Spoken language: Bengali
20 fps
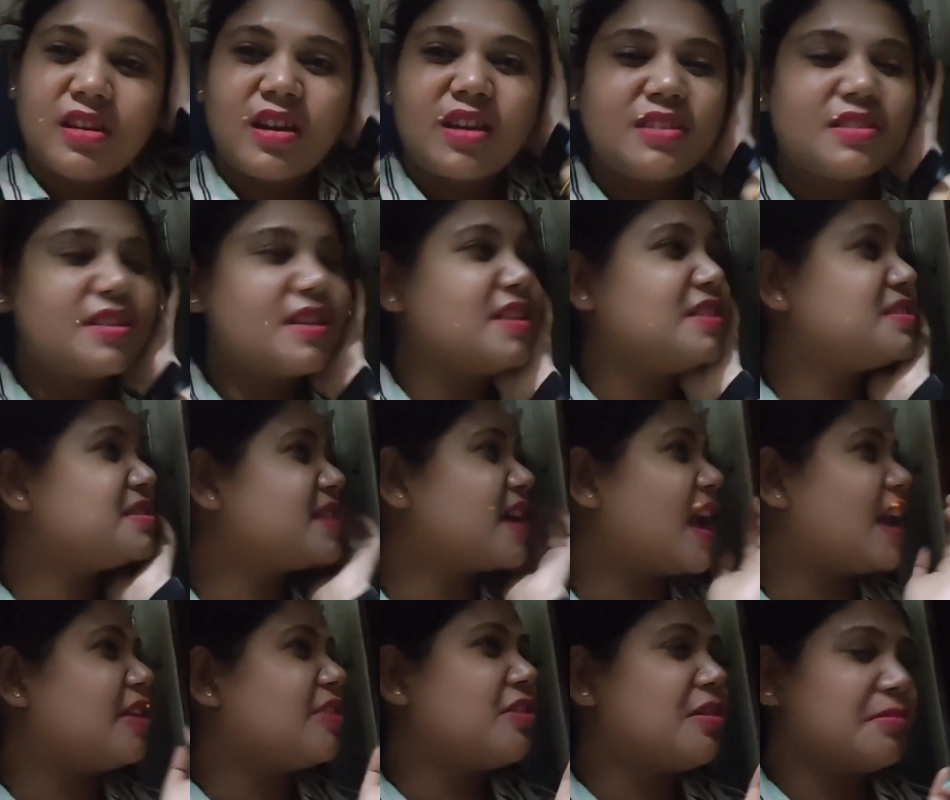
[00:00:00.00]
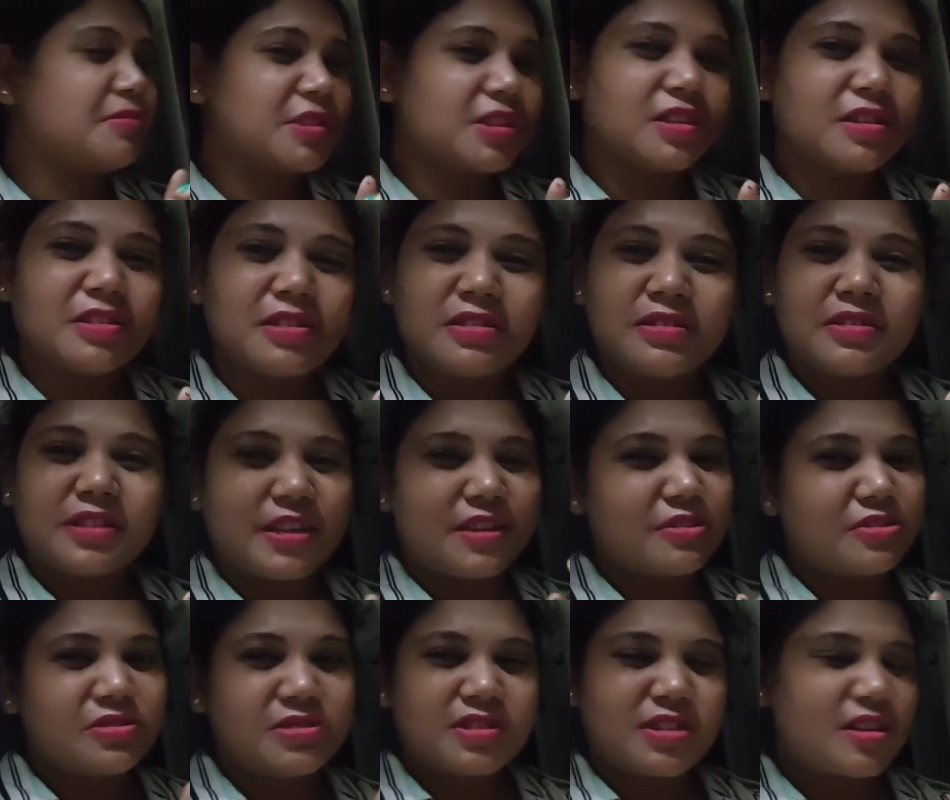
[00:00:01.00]
এই ট্রেন ছাড়লো আমাদের
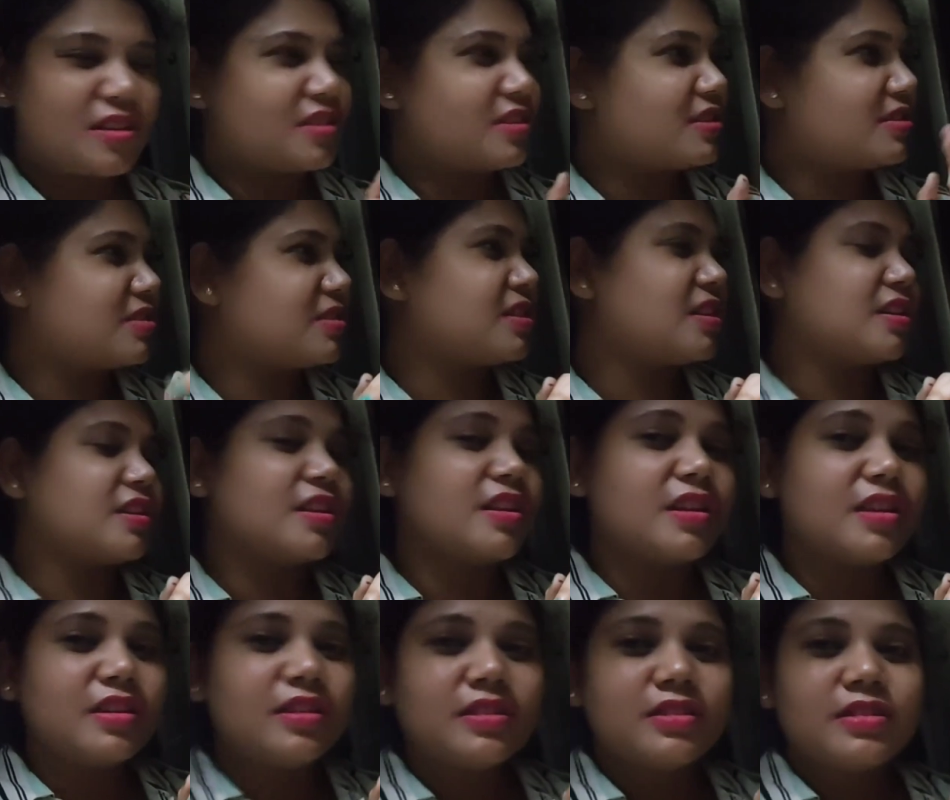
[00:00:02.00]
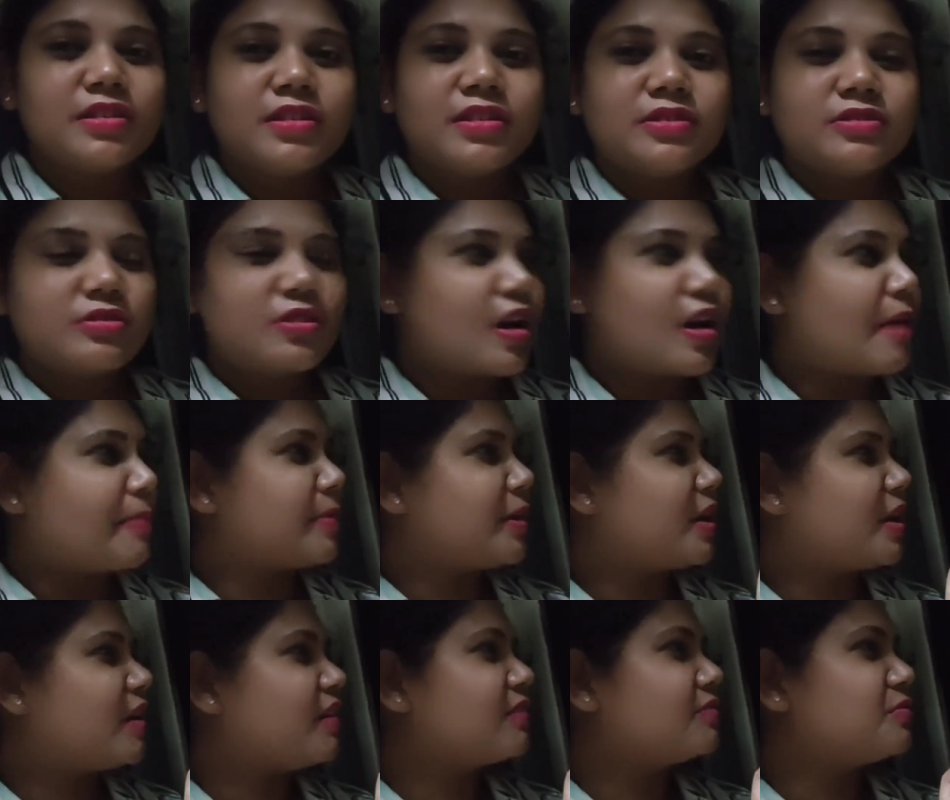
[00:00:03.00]
ট্রেন তো ছেড়ে দিয়েছে দেখলেই তো
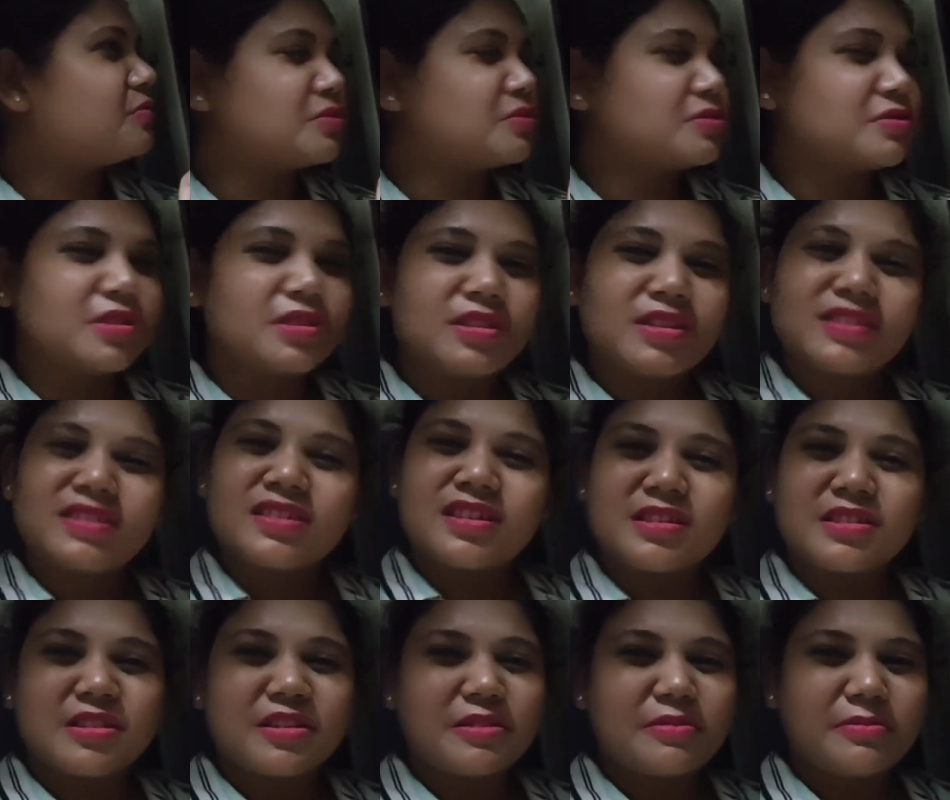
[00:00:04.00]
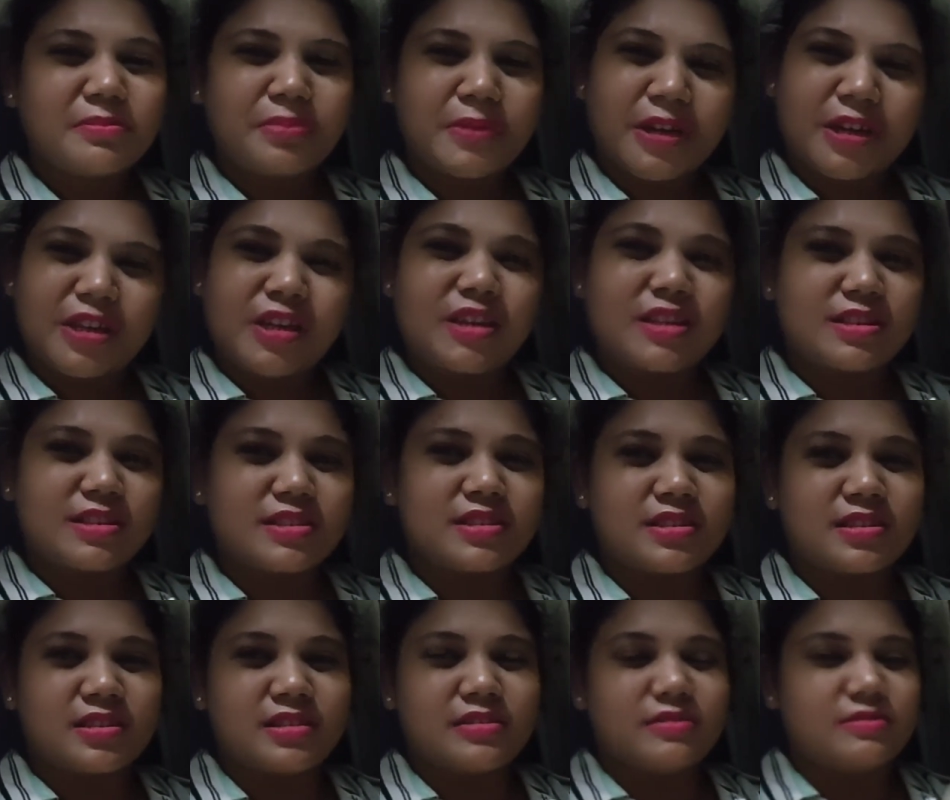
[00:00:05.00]
আমরা দুটো তিনটে স্টেশন পেরিয়ে
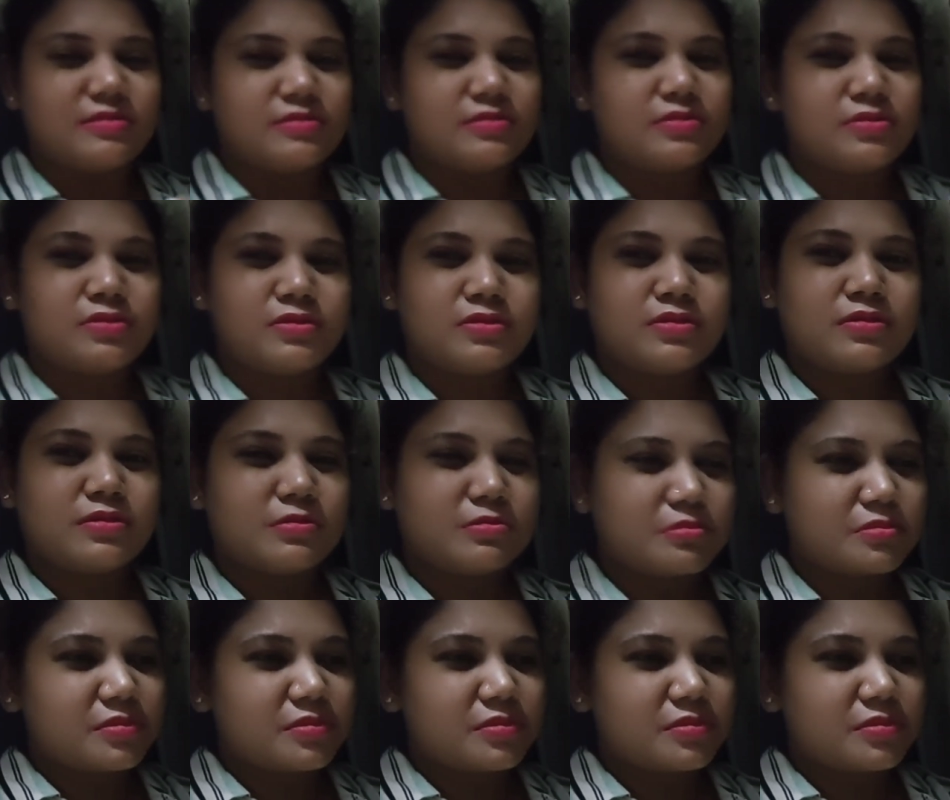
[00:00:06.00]
এসেছি দুটো